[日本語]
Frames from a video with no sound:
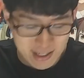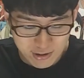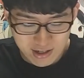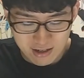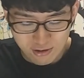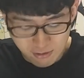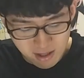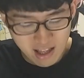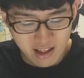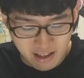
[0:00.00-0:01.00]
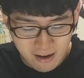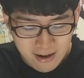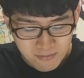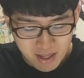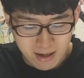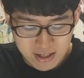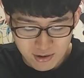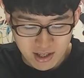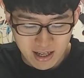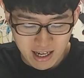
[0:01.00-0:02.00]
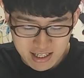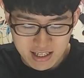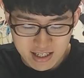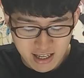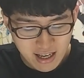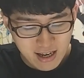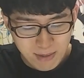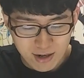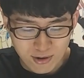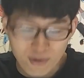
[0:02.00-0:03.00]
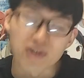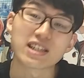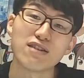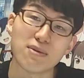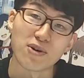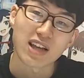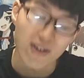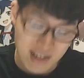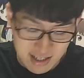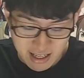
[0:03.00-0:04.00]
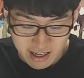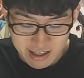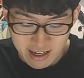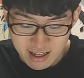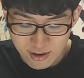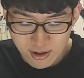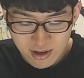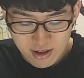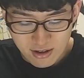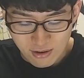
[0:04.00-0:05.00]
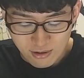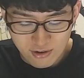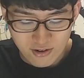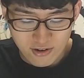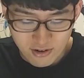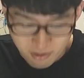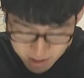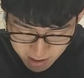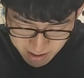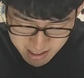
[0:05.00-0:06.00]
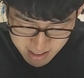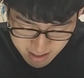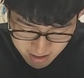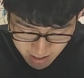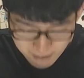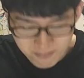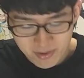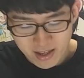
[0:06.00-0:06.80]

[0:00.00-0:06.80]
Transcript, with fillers: そちら、そういう点ではね、あ非常に安心して、まあ、残り3話も楽しんでいけたらなというのを思ってます。はい。